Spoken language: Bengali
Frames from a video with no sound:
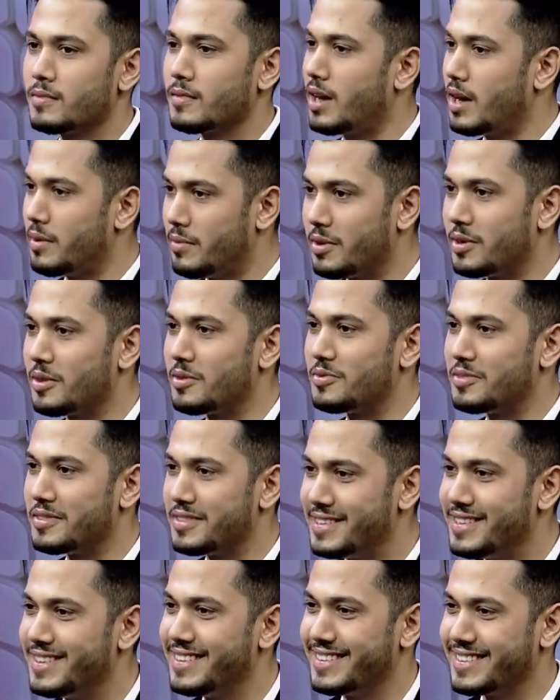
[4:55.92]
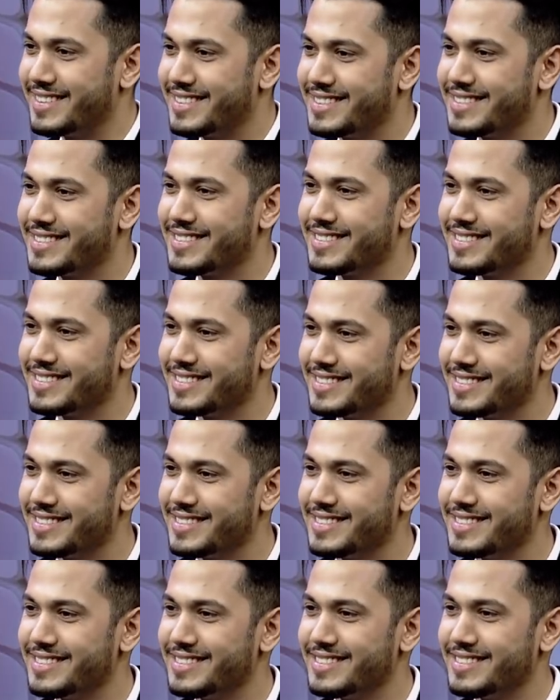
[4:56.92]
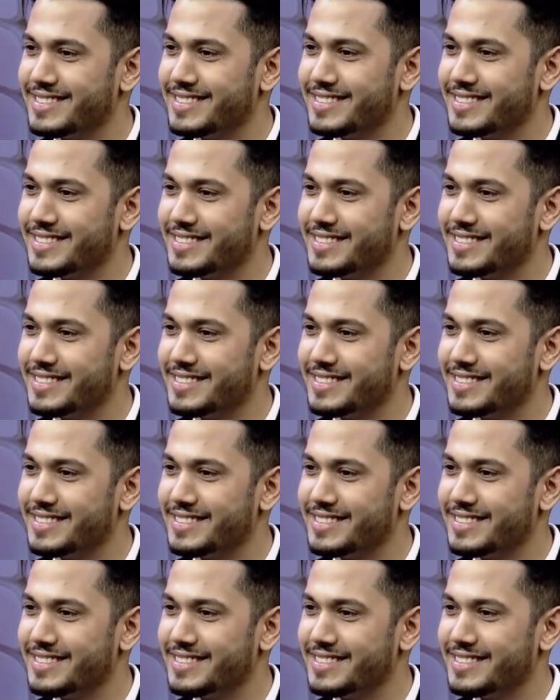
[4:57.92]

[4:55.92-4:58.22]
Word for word: আই হ্যাভ এ গার্লফ্রেন্ড তোমার